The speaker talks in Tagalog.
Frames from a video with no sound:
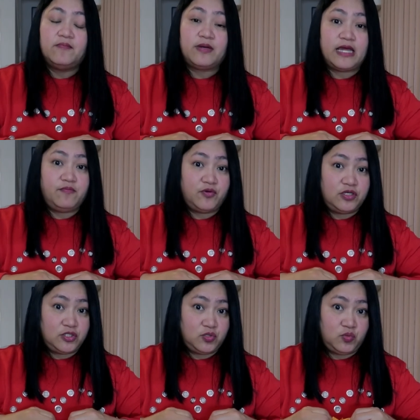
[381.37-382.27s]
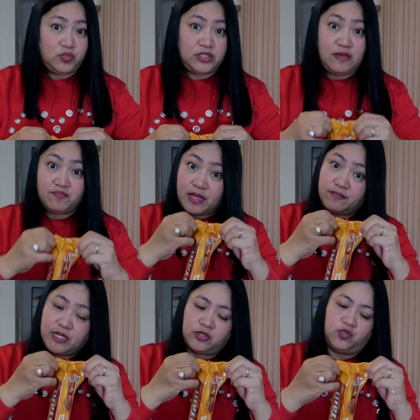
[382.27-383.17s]
flavor itong
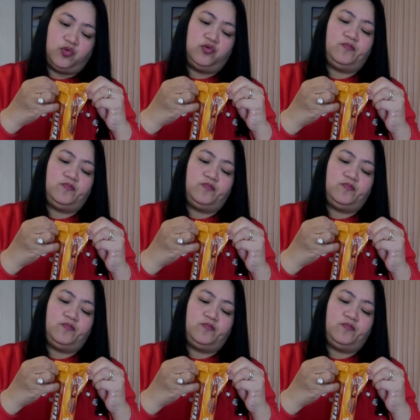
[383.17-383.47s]
tintam na to.